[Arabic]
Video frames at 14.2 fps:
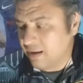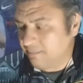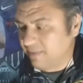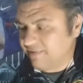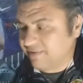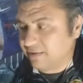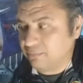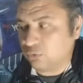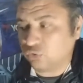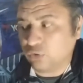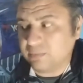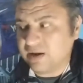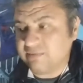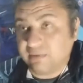بس
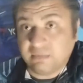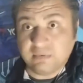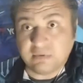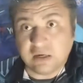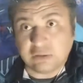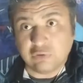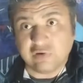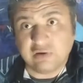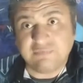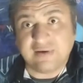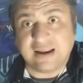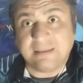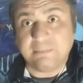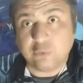الموضوع بالنسبه لرونالدو
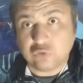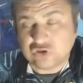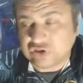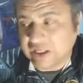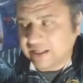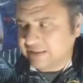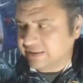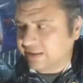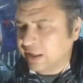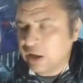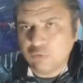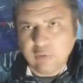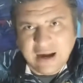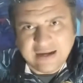سيلفا كان بيخش يعدي
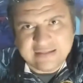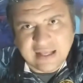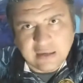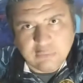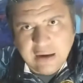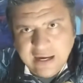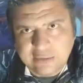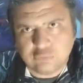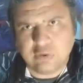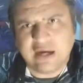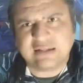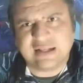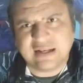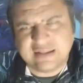واحد على واحد
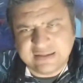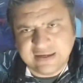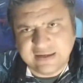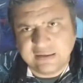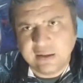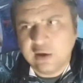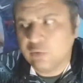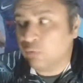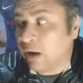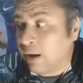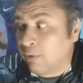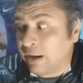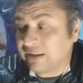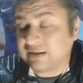واحد على اثنين
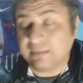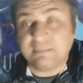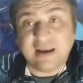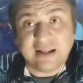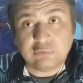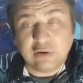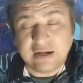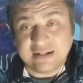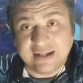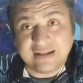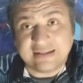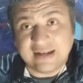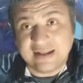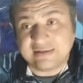واوقات كان بيعدي واحد
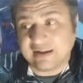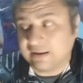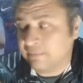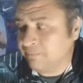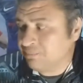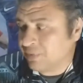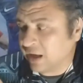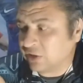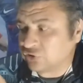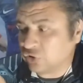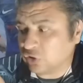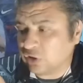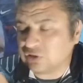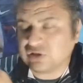على ثلاثه
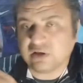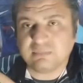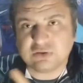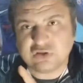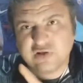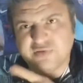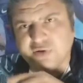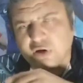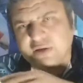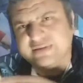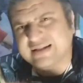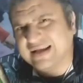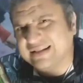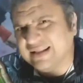علشان خاطر مانشستر
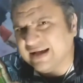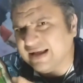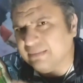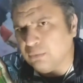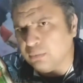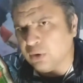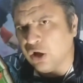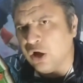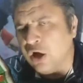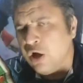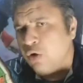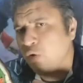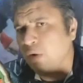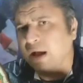يونايتد كان داخل المباراه
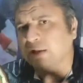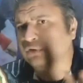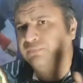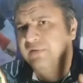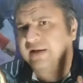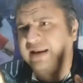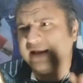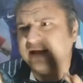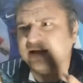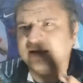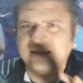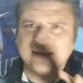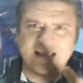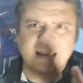هو عنده
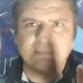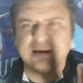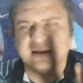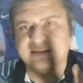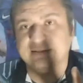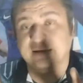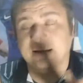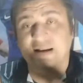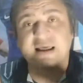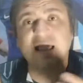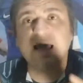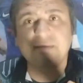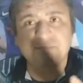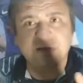فكره غريبه جدا اللي
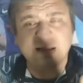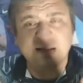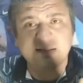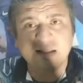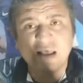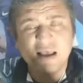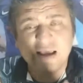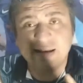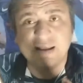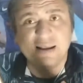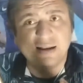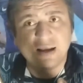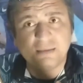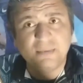هي فكره ان احنا يا